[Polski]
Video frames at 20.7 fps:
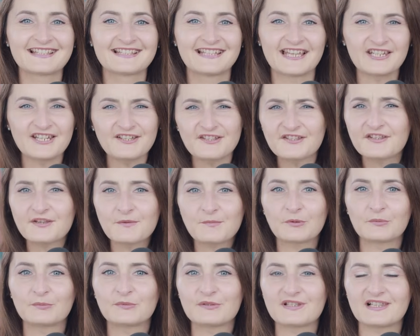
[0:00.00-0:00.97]
Zdarza ci się
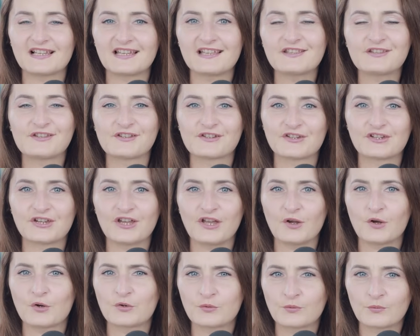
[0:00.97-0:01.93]
pomyśleć, że
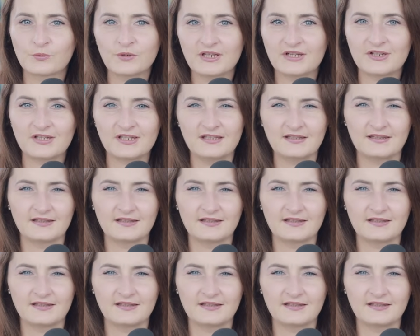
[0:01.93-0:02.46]
oszukujesz